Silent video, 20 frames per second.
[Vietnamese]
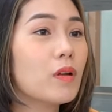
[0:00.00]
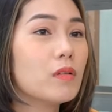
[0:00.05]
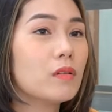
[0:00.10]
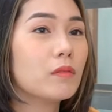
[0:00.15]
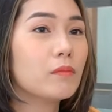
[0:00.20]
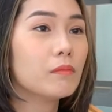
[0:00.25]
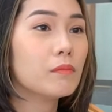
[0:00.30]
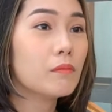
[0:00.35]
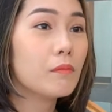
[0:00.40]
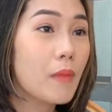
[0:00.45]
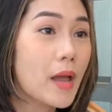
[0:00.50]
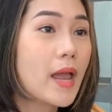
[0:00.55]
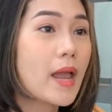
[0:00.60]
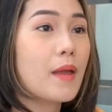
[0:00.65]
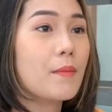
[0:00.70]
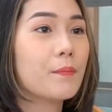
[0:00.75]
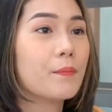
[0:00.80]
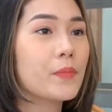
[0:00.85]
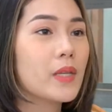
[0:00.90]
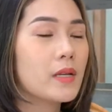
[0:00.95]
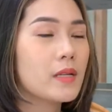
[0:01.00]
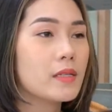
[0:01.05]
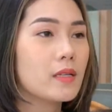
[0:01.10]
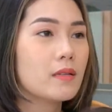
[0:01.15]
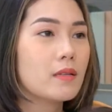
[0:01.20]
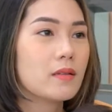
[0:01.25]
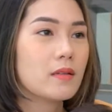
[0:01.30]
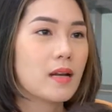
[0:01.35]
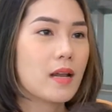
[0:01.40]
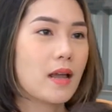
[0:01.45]
có được mềm
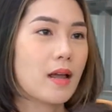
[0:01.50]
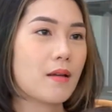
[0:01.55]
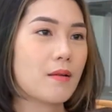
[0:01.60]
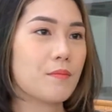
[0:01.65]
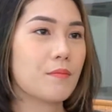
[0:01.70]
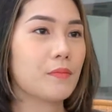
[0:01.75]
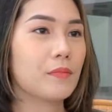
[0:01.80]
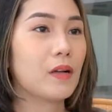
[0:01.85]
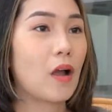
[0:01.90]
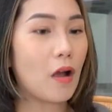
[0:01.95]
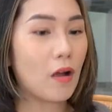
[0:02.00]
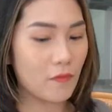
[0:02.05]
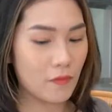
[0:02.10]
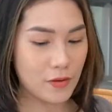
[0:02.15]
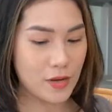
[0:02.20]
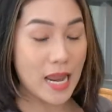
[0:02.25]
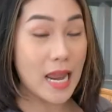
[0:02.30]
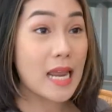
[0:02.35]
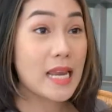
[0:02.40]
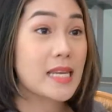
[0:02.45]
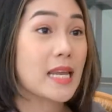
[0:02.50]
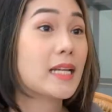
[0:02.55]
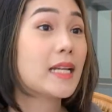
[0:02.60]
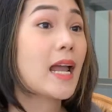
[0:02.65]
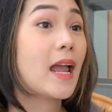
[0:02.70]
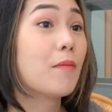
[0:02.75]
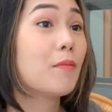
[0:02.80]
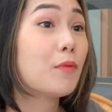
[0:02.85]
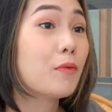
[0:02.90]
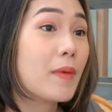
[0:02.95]
cho nên là cọ vào da nhạy
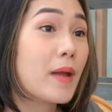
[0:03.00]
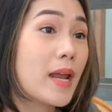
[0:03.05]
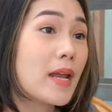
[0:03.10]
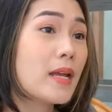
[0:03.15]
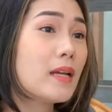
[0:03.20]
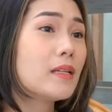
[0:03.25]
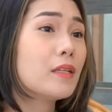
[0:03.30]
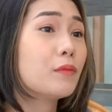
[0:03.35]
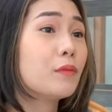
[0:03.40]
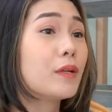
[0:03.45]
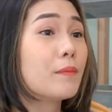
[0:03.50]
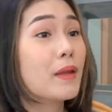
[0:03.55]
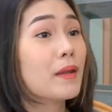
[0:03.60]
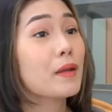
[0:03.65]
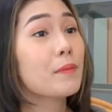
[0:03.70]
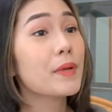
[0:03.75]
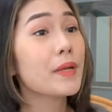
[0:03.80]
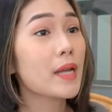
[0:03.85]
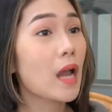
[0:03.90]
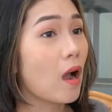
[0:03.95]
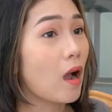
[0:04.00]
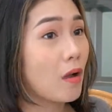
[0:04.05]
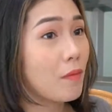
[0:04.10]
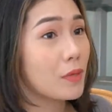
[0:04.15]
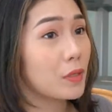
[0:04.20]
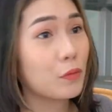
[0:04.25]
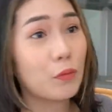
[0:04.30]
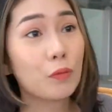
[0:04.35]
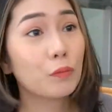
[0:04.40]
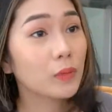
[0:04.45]
cảm của bé thì khi bé nó bị đỏ
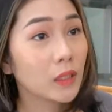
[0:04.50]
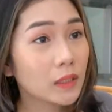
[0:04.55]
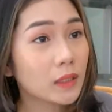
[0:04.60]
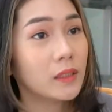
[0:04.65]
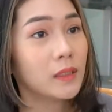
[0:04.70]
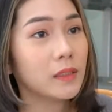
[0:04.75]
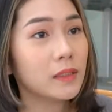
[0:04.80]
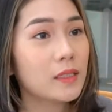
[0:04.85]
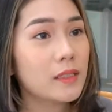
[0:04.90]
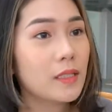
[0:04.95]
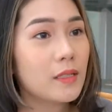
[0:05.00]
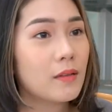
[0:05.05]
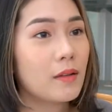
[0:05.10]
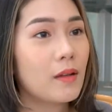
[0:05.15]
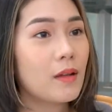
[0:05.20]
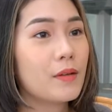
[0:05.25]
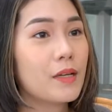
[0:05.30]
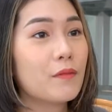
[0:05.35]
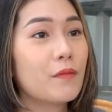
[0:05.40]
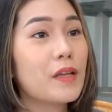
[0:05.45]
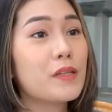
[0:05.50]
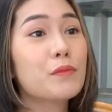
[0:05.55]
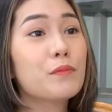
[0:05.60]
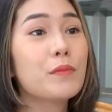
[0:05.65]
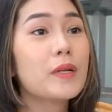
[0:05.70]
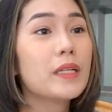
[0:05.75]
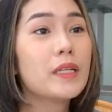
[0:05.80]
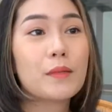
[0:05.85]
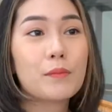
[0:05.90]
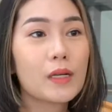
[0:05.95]
mình cũng không thích Ờ, điệu vải
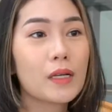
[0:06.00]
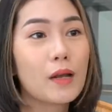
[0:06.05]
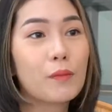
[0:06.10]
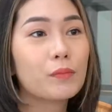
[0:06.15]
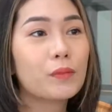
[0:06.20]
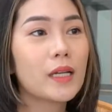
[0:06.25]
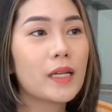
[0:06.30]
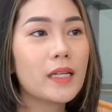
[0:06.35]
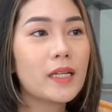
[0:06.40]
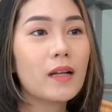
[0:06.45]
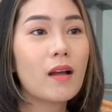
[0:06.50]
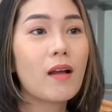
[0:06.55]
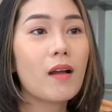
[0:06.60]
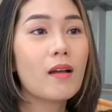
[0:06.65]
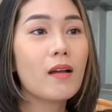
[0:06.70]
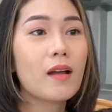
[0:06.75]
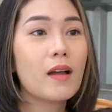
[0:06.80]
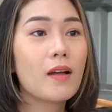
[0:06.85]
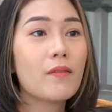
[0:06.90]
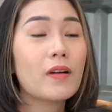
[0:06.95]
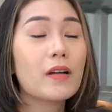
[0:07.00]
chung mi thì mình không thấy có ờ,